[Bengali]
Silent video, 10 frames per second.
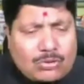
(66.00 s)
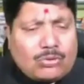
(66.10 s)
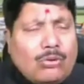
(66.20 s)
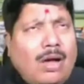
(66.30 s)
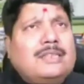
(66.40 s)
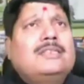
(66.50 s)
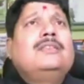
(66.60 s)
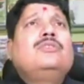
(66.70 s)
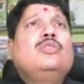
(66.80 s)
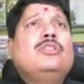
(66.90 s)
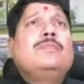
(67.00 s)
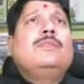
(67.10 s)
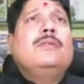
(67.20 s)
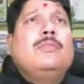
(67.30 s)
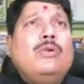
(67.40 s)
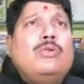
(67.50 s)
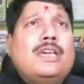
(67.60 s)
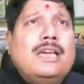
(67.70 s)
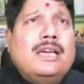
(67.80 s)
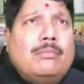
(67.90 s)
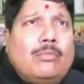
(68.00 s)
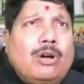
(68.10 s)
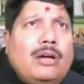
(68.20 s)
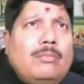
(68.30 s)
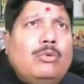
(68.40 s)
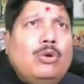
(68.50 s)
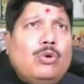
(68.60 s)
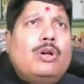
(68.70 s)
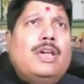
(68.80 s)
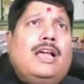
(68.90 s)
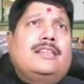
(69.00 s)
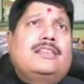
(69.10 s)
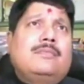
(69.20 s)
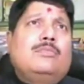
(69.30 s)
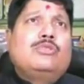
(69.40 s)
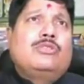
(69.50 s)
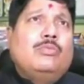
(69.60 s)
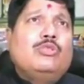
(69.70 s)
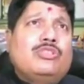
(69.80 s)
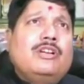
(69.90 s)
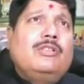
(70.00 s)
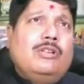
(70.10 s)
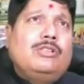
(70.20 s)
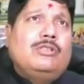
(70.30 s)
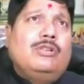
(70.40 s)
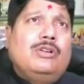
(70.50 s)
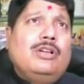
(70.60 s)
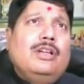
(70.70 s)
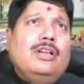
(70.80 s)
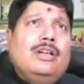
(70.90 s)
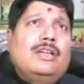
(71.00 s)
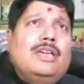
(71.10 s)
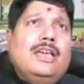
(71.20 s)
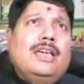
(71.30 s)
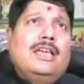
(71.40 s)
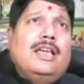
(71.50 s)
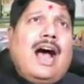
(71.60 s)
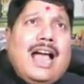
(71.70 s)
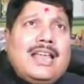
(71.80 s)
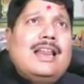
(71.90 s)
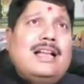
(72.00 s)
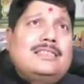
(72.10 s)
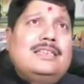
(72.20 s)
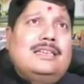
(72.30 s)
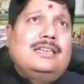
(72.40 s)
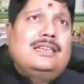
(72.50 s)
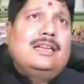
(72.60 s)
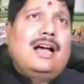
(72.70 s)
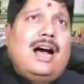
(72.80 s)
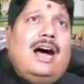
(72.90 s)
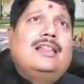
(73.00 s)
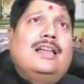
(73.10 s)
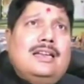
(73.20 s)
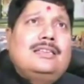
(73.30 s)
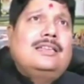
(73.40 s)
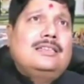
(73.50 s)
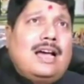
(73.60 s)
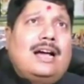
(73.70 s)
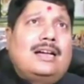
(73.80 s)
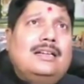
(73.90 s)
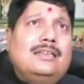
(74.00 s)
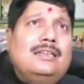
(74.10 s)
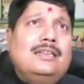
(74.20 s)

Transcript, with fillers: ভালো তো আজকে জ্যোতিপ্রিয় মল্লুককে মল্লুককে আজকে বুঝতে হলো তো কি আইন আছে আদালতে যা